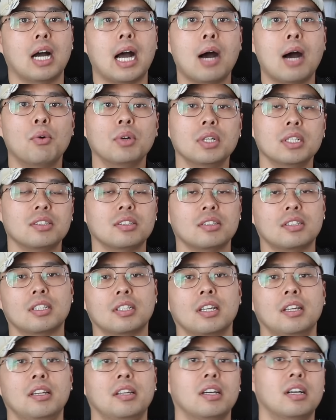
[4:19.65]
하원에서
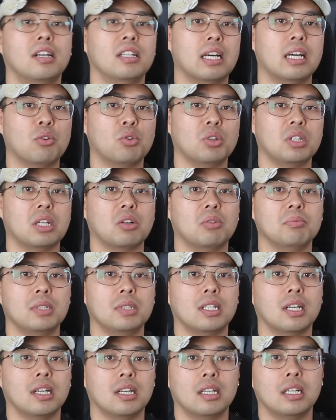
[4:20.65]
그렇게 얘기가 나오고 있다고
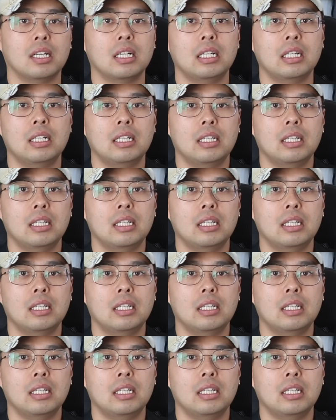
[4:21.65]
합니다.